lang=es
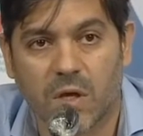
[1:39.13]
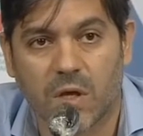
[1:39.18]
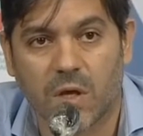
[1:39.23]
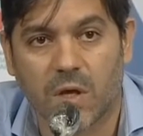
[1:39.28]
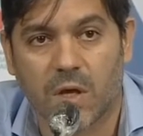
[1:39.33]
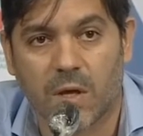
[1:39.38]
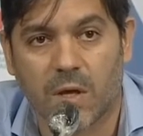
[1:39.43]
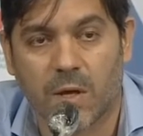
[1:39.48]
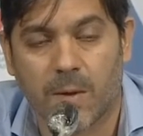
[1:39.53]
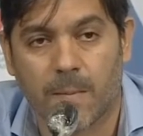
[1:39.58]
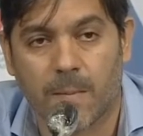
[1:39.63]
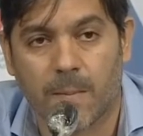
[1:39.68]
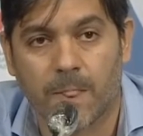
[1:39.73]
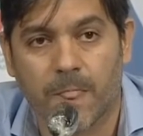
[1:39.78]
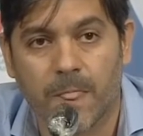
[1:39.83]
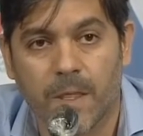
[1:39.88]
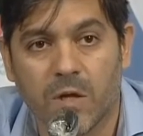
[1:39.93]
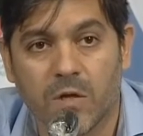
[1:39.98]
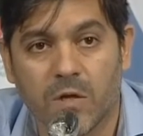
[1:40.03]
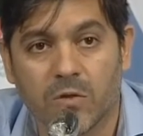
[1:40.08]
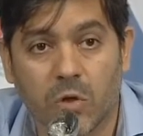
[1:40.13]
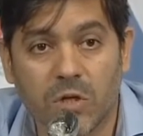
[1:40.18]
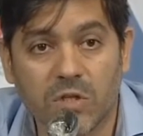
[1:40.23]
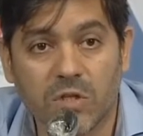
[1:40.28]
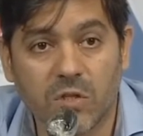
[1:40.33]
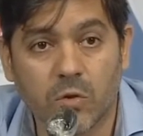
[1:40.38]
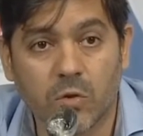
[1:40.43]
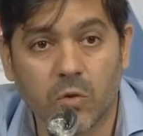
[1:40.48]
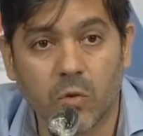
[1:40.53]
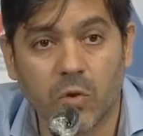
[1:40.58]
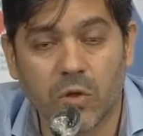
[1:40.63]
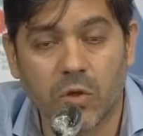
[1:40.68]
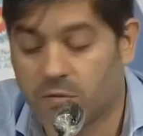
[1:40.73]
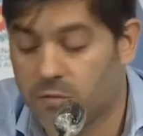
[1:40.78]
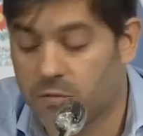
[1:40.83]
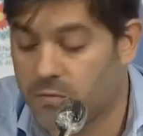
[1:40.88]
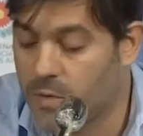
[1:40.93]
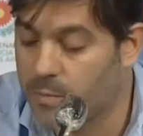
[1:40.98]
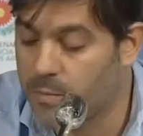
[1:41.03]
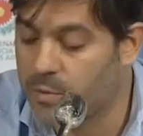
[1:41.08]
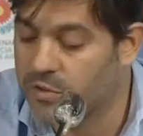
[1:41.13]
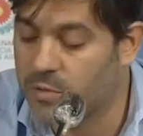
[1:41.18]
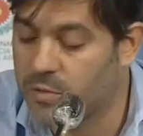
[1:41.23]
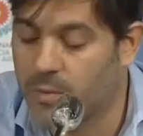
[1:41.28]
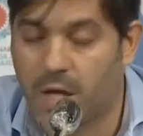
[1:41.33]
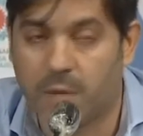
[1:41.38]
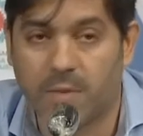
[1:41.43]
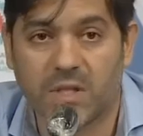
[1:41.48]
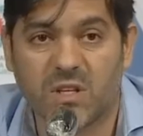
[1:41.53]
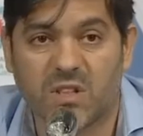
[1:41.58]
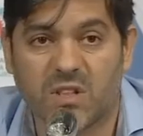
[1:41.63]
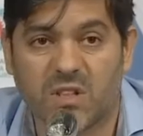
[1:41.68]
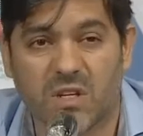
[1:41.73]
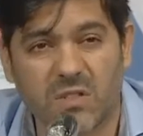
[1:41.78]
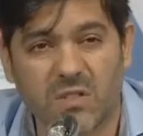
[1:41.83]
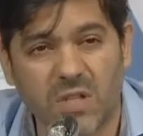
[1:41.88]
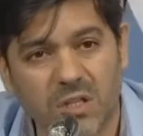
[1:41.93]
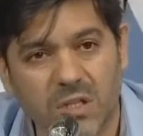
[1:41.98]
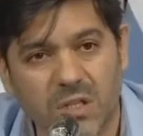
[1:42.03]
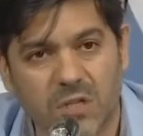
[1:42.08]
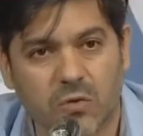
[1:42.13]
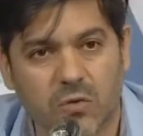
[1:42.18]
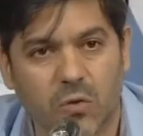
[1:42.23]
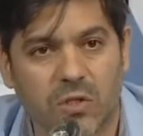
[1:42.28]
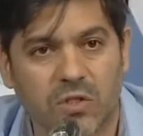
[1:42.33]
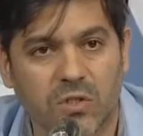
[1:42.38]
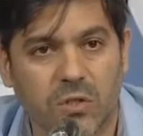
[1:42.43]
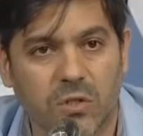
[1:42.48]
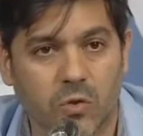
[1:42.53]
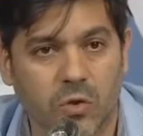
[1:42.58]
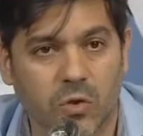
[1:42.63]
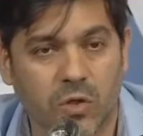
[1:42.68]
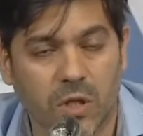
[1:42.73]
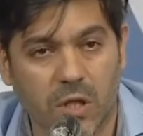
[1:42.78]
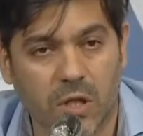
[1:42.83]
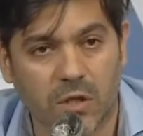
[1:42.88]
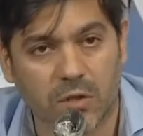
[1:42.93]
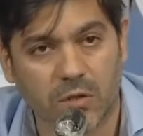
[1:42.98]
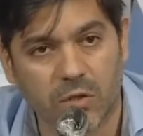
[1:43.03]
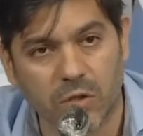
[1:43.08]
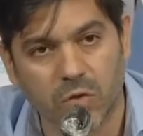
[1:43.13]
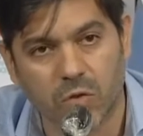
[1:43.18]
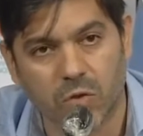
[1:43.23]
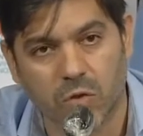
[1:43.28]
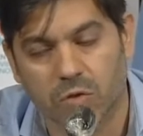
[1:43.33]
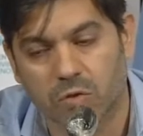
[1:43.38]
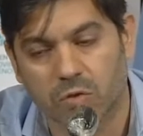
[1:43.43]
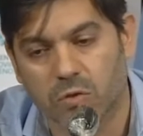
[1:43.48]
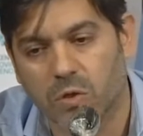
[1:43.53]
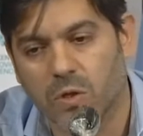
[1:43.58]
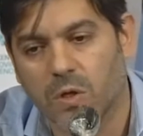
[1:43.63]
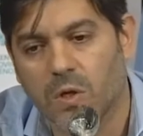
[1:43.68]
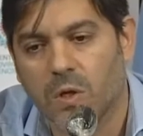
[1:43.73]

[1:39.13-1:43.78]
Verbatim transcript: Eh, solicitudes, aproximadamente 300 solicitudes de distintas